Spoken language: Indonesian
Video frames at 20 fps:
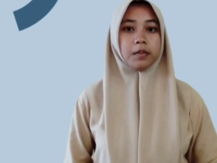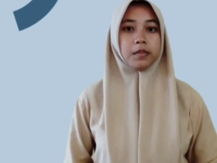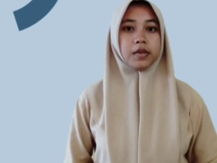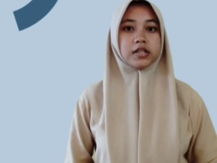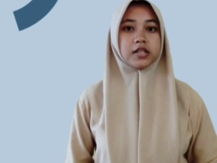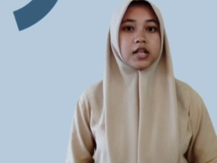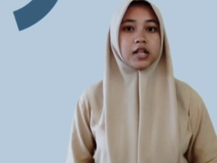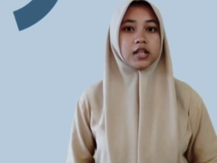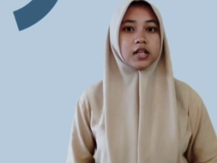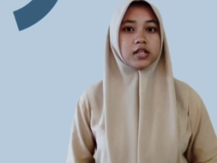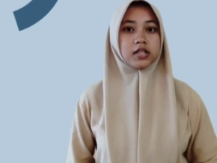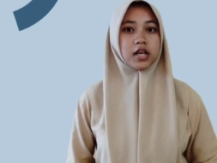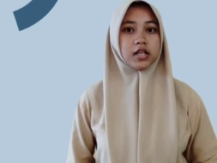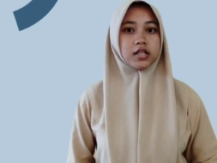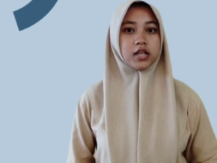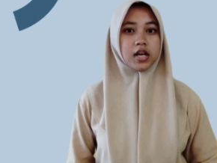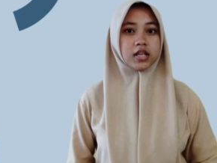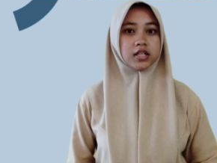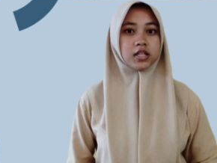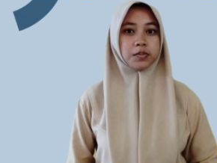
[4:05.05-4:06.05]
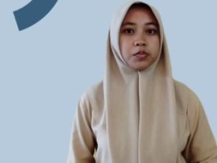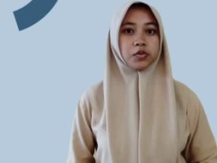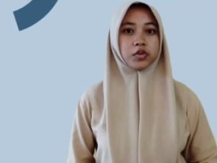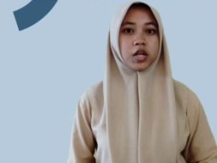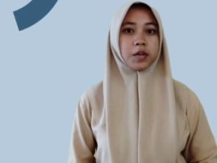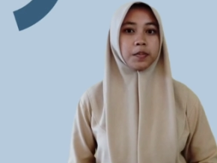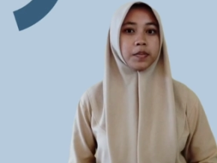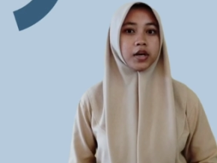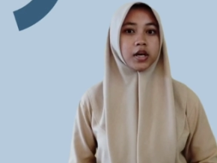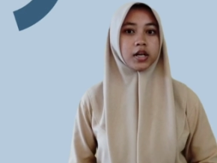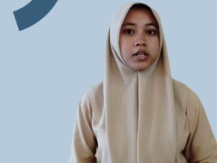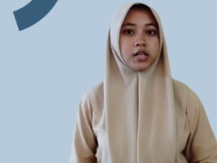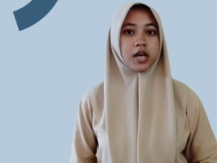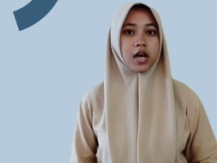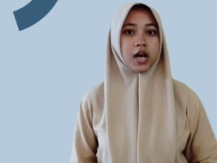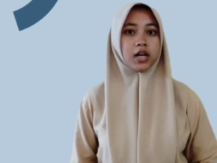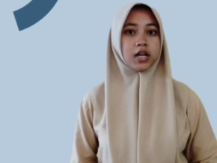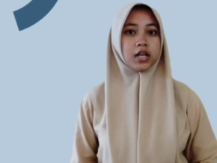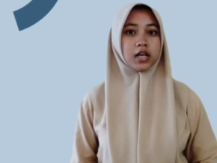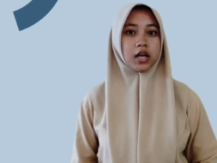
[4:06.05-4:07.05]
Misalnya saja seputar
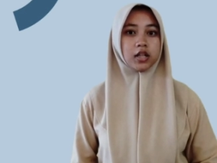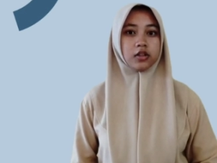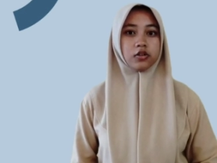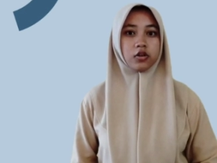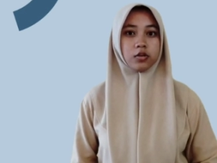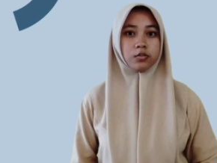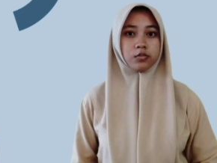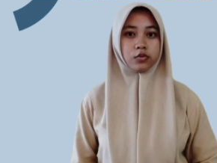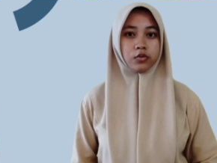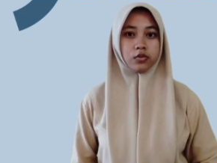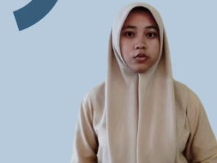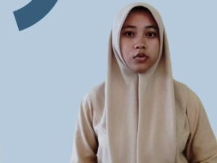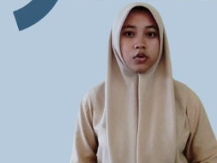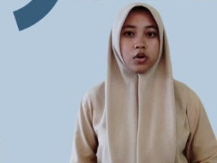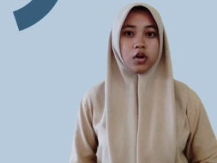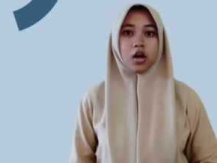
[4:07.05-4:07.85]
pekerjaan di kantormu.